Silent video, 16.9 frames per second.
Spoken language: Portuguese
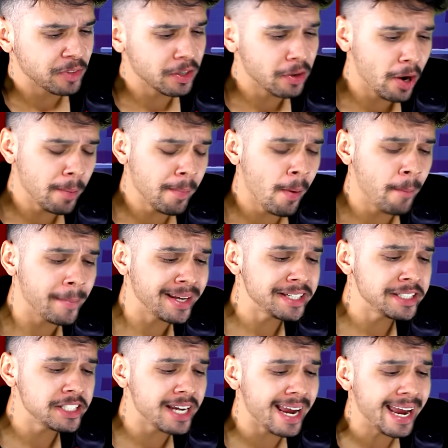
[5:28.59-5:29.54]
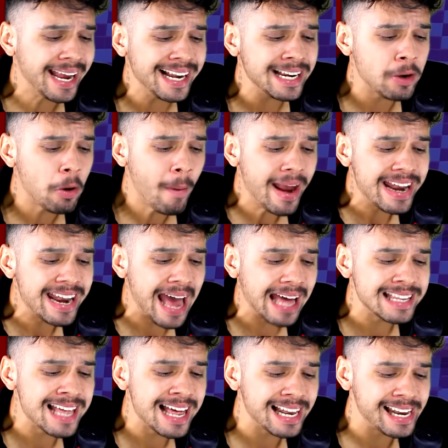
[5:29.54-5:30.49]
normalmente ele não é
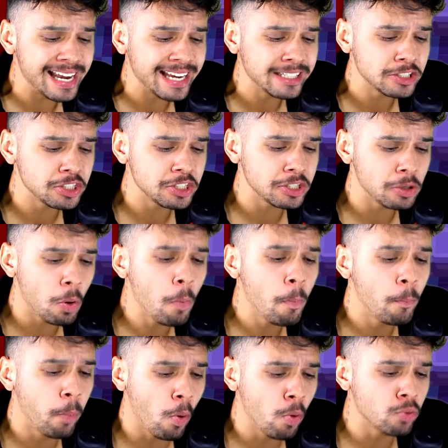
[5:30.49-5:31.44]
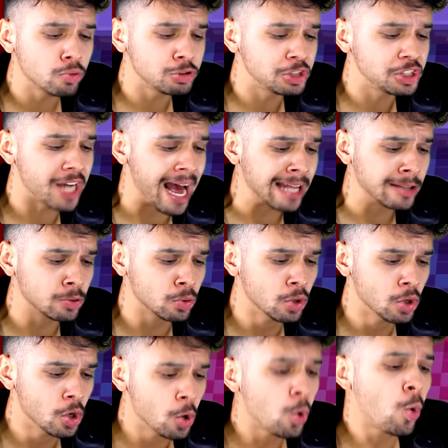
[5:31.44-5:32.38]
nada além de um pouco chato
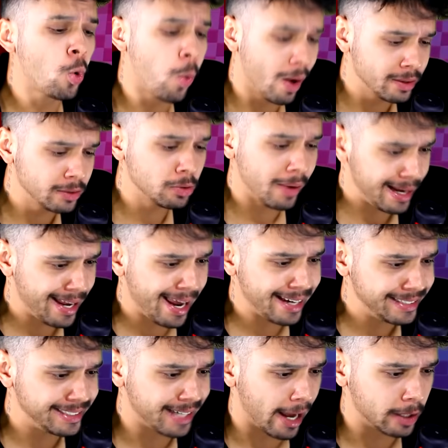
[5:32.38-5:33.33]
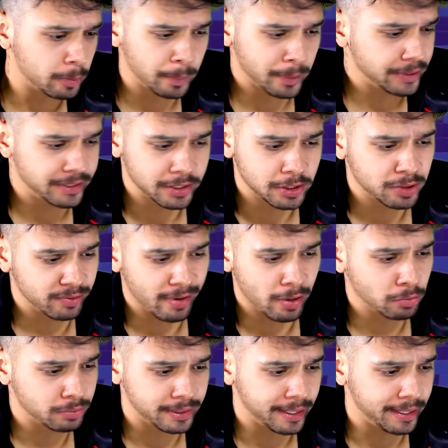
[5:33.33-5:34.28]
quando ele é chato, porque se tiver
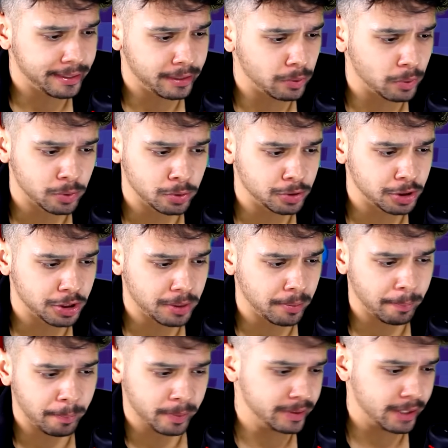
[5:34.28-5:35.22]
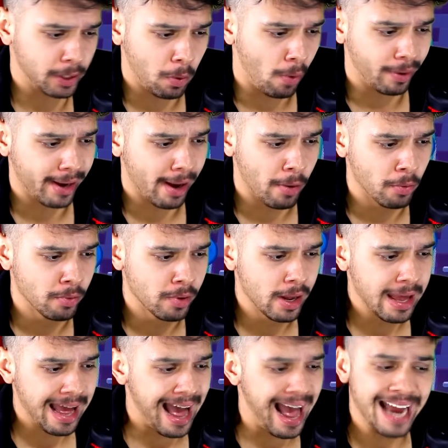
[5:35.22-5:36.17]
um tanque no outro time, pode ser qualquer um.
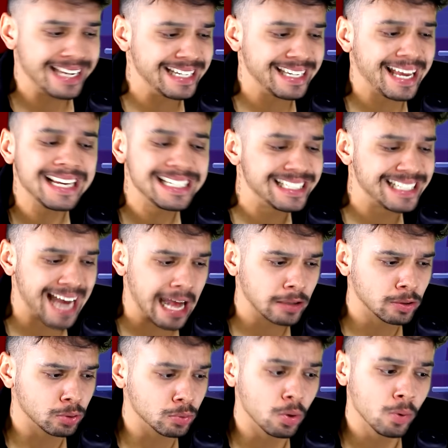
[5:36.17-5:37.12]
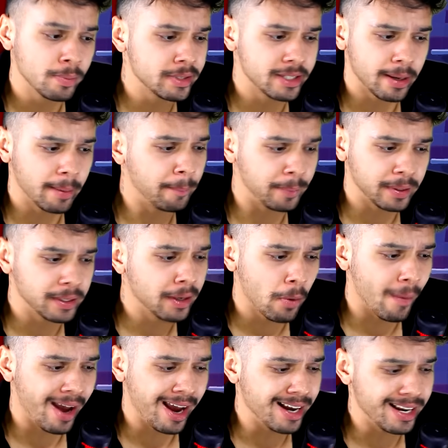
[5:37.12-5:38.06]
Aí nem chato o Mr. P
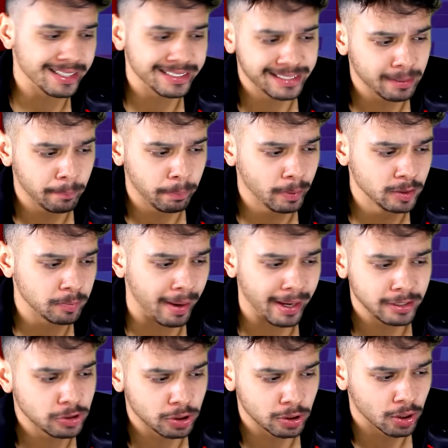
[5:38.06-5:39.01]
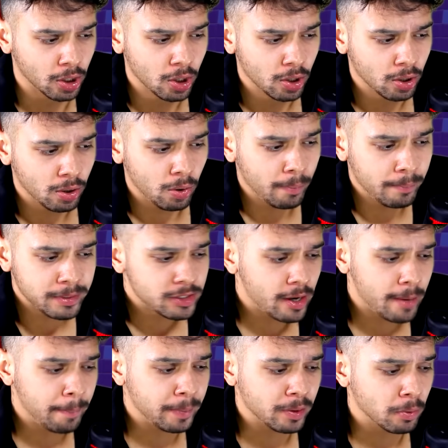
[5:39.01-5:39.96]
não é, ele é simplesmente o
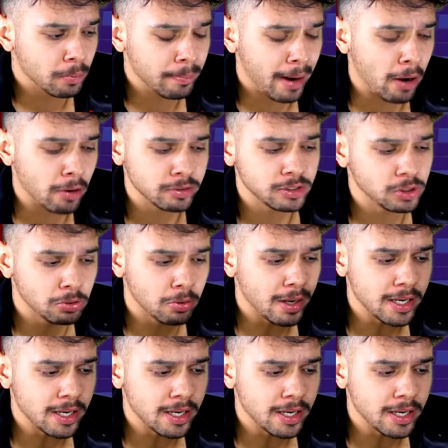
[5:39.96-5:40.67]
Mr. P, um browserzinho